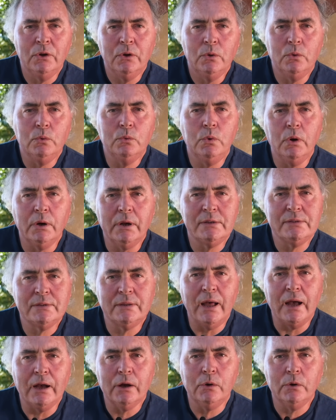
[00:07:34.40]
un cuore
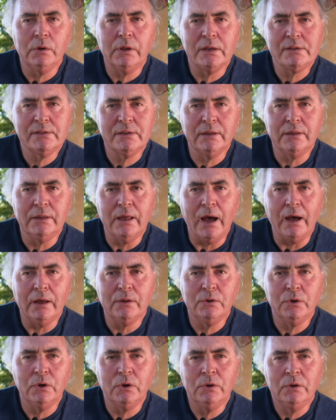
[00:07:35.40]
stanco ed
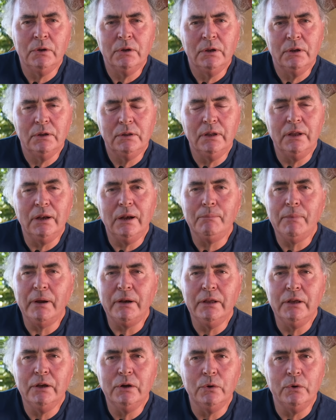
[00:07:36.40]
assetato, nella
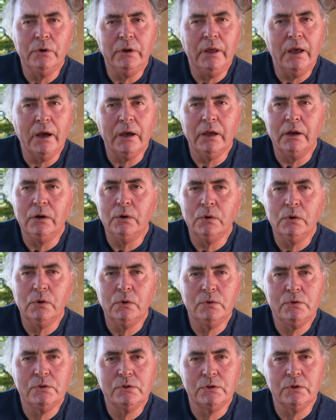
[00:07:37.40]
malinconia che non
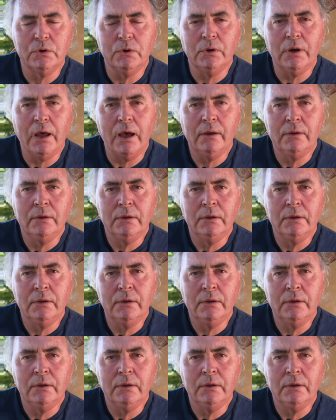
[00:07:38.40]
consola.